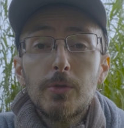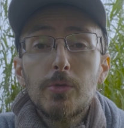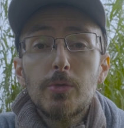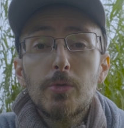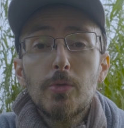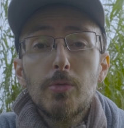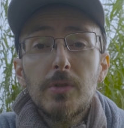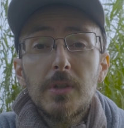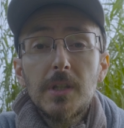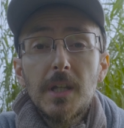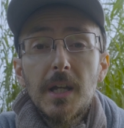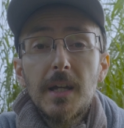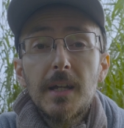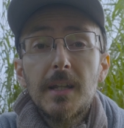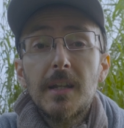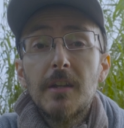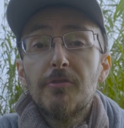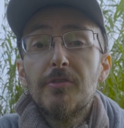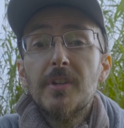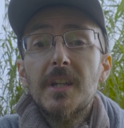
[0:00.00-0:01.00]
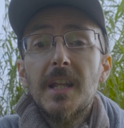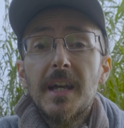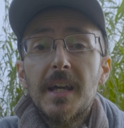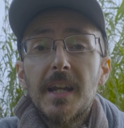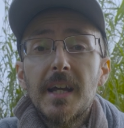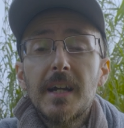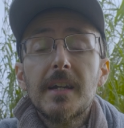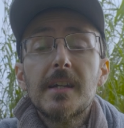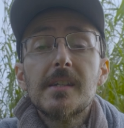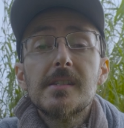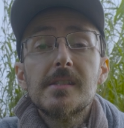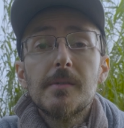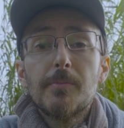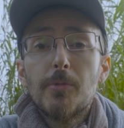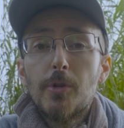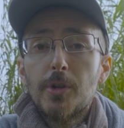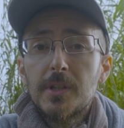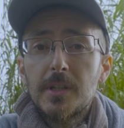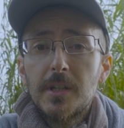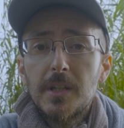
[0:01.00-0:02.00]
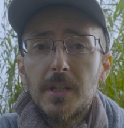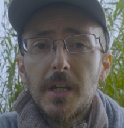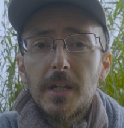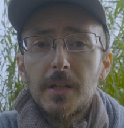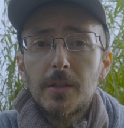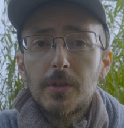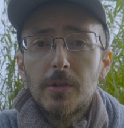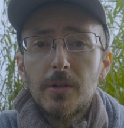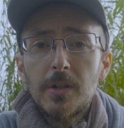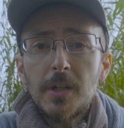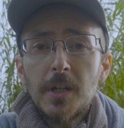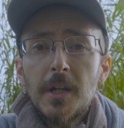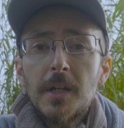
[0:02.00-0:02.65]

tutta la filiera che si porta dietro